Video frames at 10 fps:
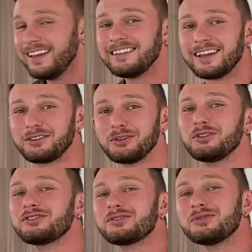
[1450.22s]
e tá tudo
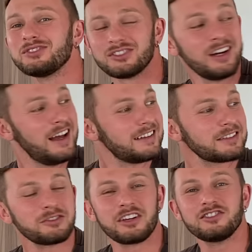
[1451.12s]
sujo. Tá
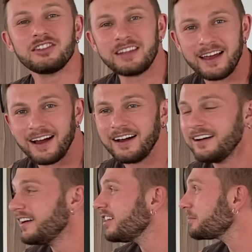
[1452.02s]
tudo cheio de terra.
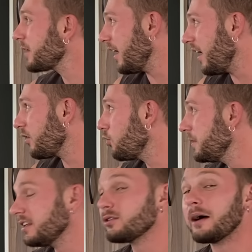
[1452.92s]
Porque a, a
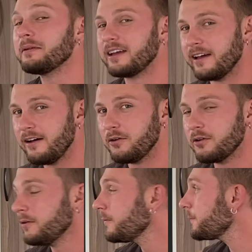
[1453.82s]
comida do
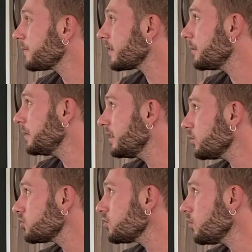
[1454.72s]
Gabriel me deu
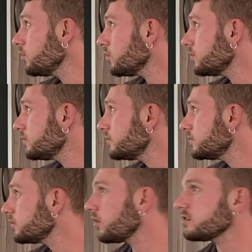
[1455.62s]
sono.
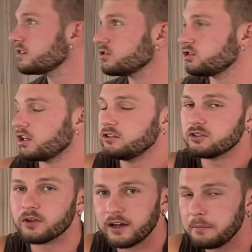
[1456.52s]
Nossa, ah. gente,
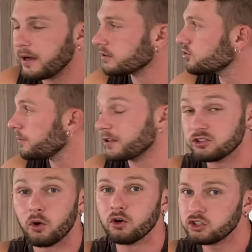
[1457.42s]
tô acabado já. Porque
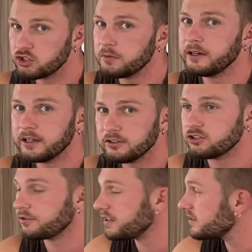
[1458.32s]
de, hoje de manhã a gente
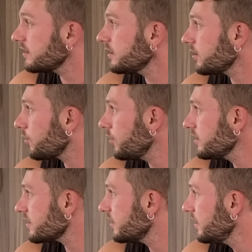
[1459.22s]
já fez tanta
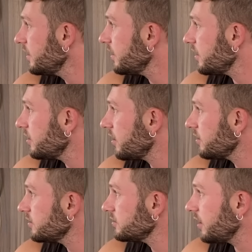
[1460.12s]
coisa. Nossa, hoje amanhã
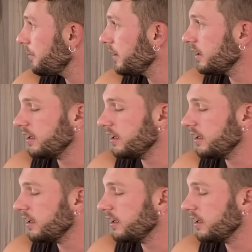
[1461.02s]
rendeu. Hoje amanhã